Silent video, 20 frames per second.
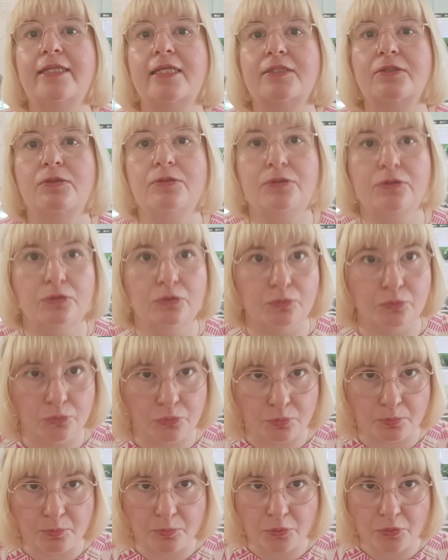da sollte
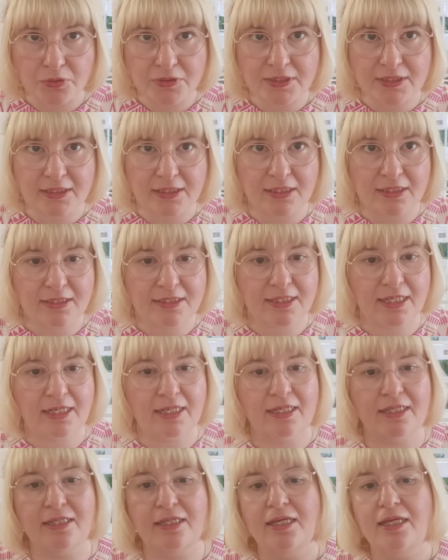genug Moos drin
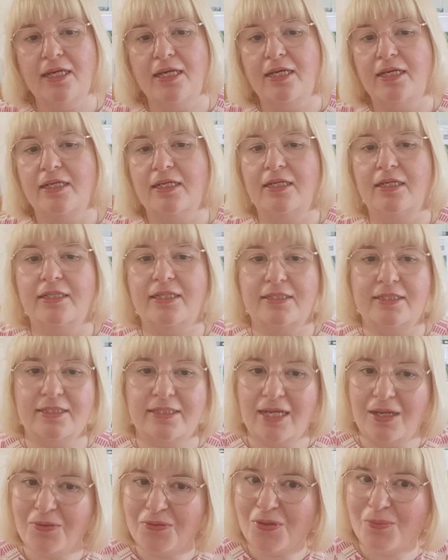sein. Äh, das
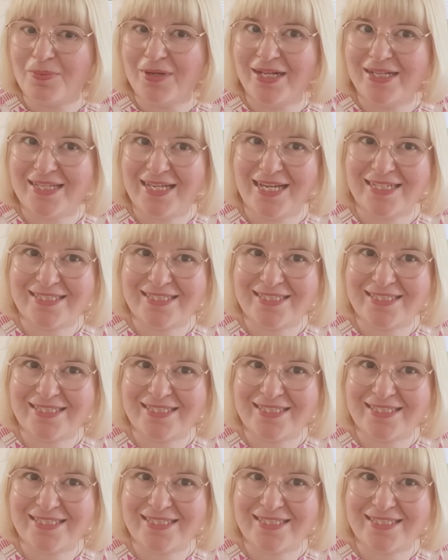ist auch nochmal